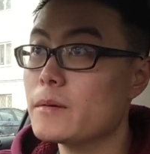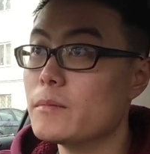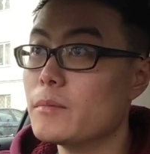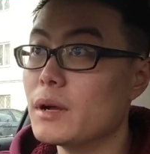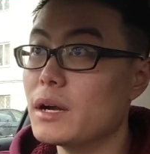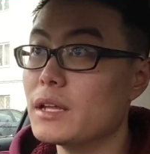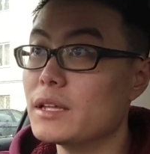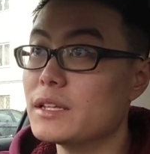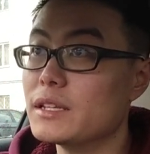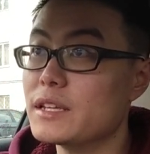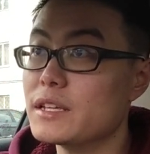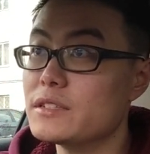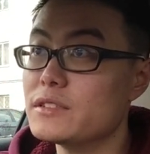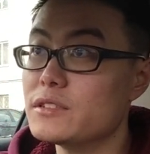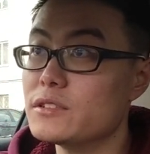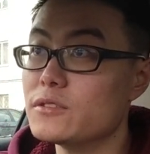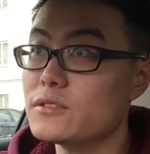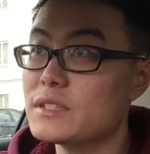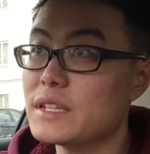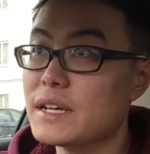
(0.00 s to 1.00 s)
波兰的天
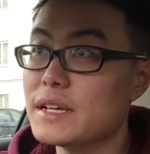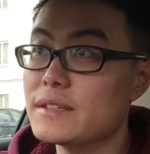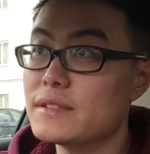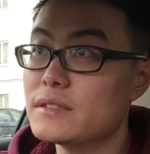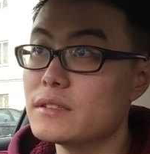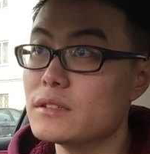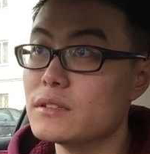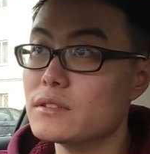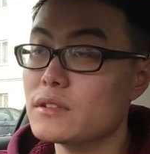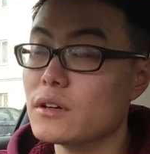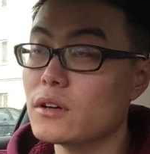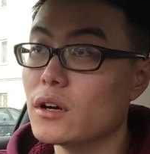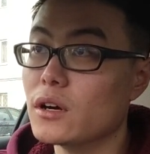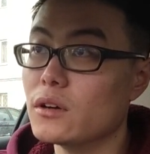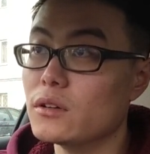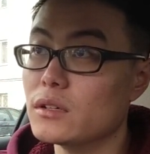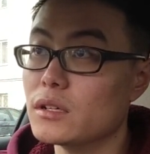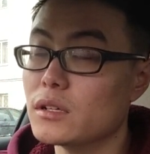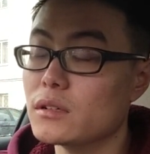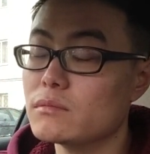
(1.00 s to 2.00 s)
气又再一次糟
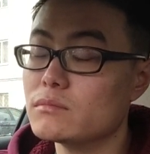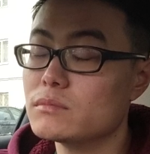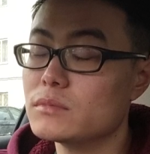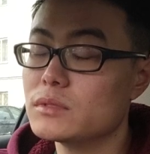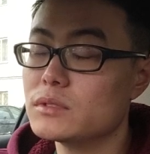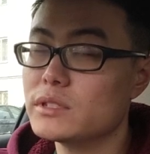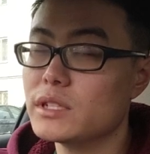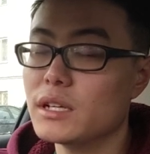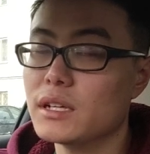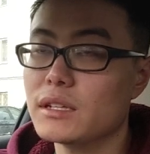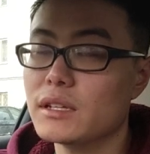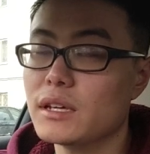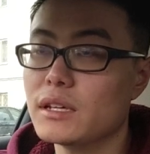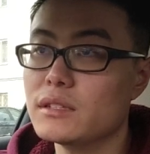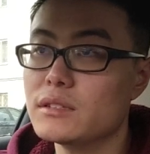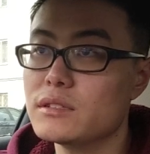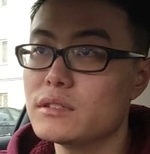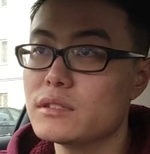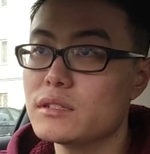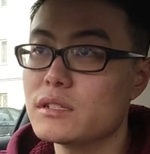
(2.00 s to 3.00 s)
糕了哈。这两
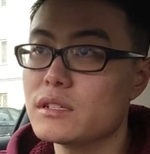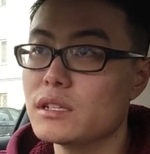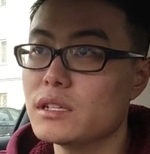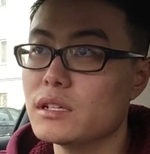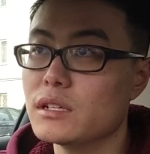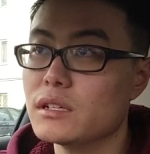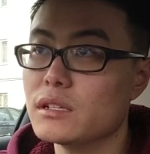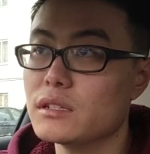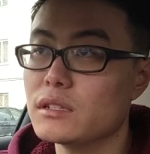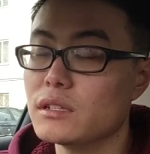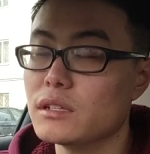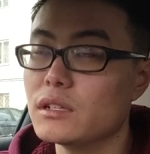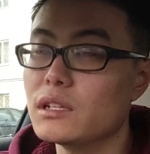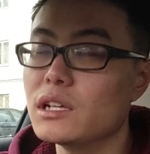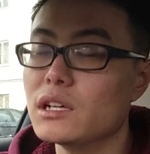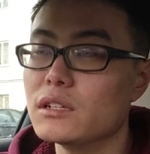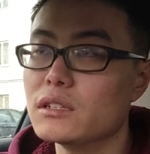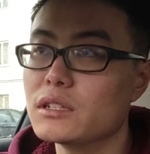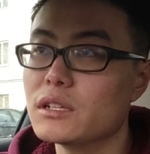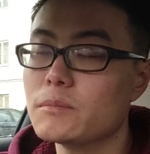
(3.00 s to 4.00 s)
天其实也挺
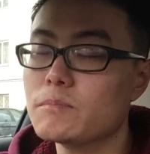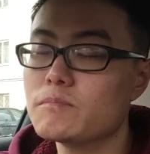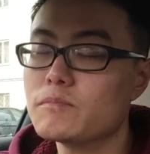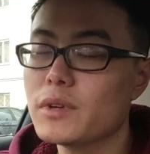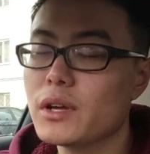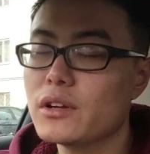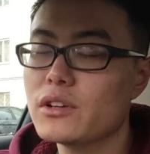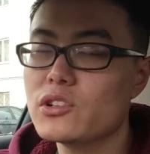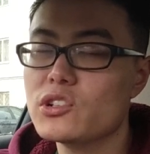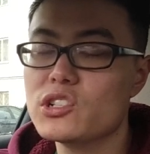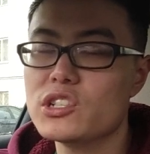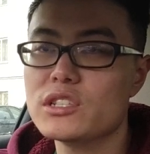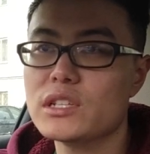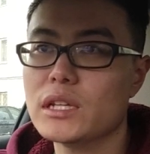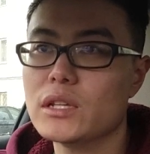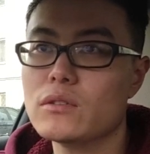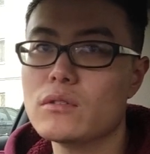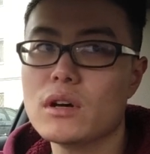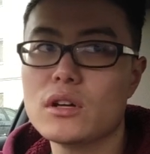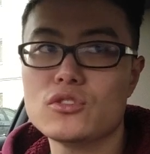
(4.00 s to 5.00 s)
冷的，之
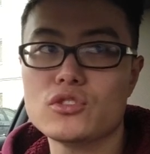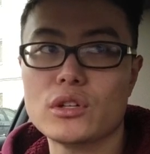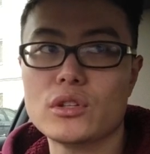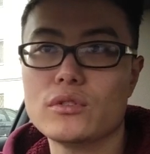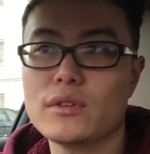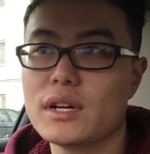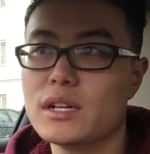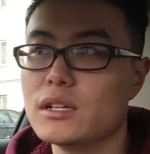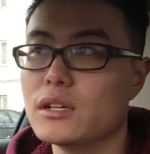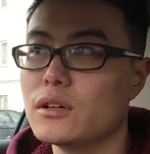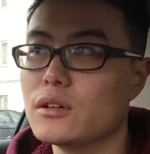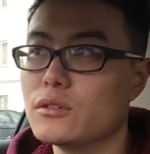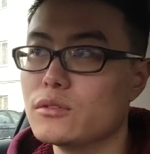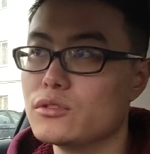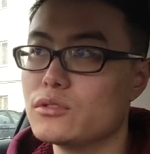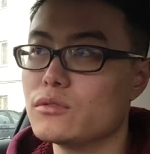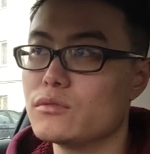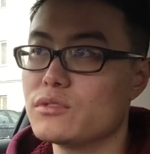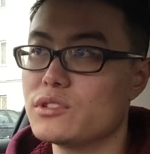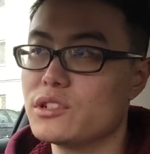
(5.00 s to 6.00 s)
前的话转暖，然
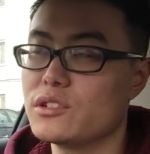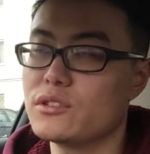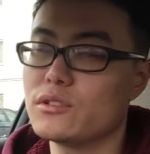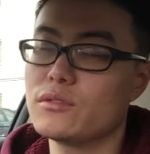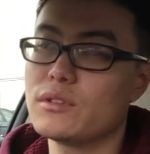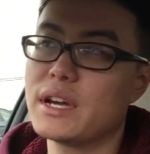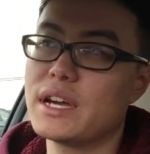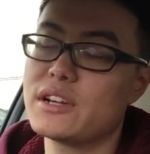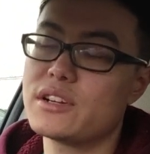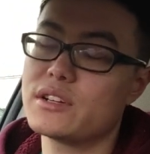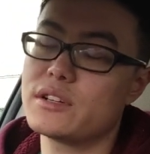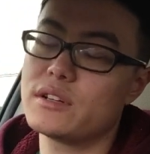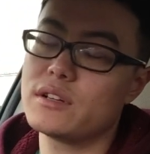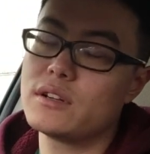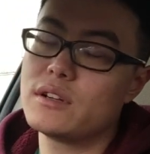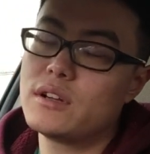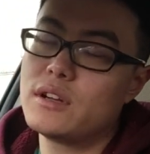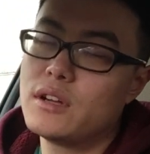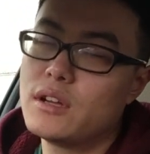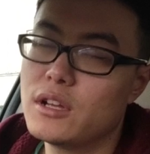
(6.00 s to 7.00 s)
后从这周开始。